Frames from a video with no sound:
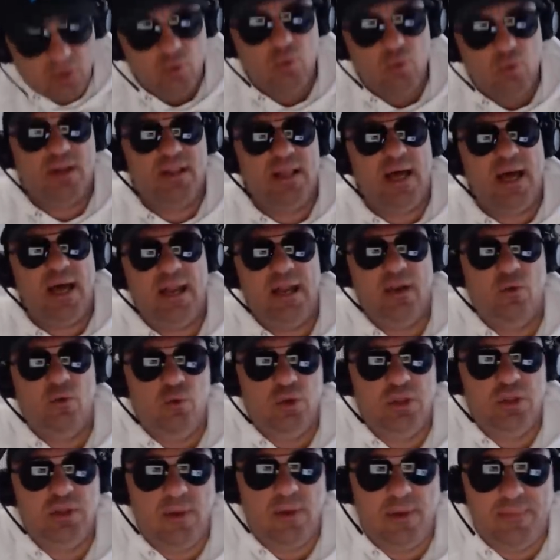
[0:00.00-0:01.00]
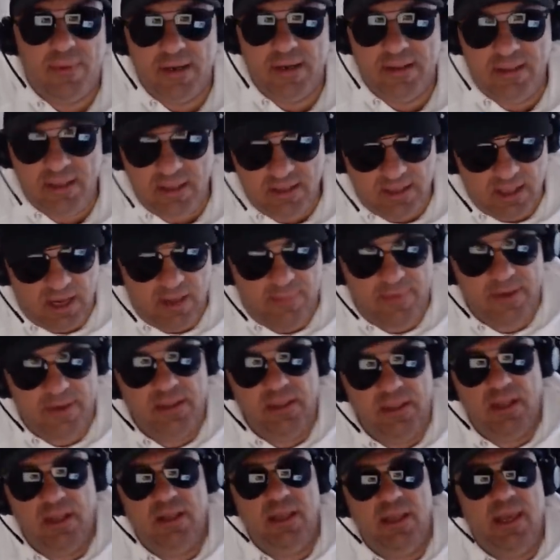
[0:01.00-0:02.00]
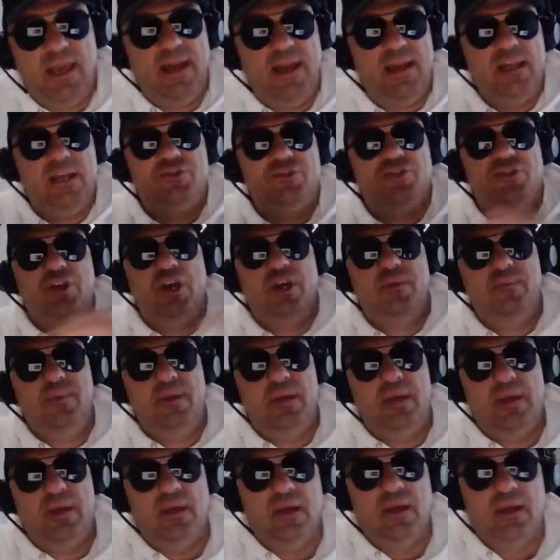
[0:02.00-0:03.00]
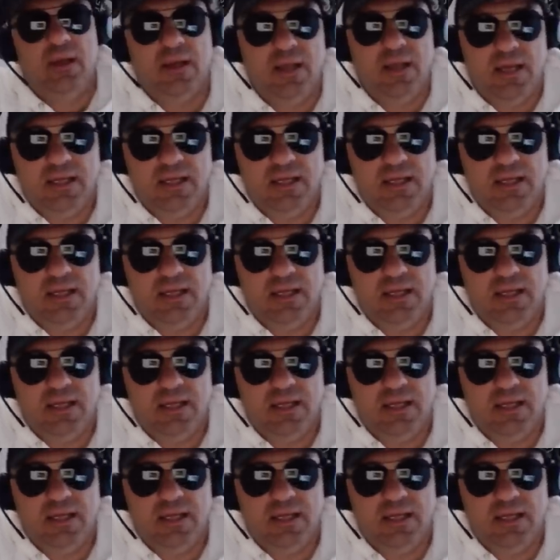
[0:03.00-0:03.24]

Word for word: guardare l'ultima partita, la partita di ieri a Scervi